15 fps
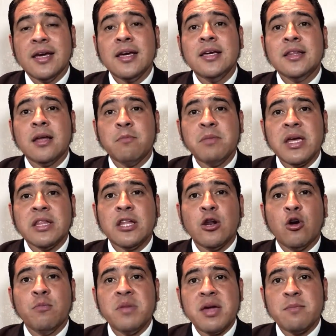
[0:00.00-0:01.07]
y también de
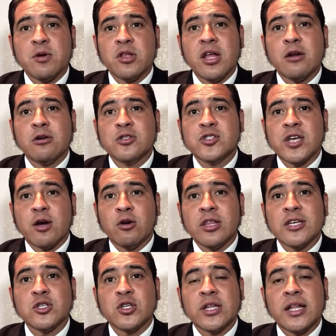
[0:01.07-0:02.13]
los miembros del Consejo
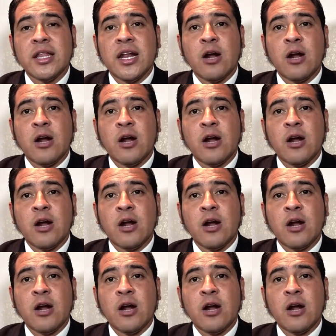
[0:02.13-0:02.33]
Nacional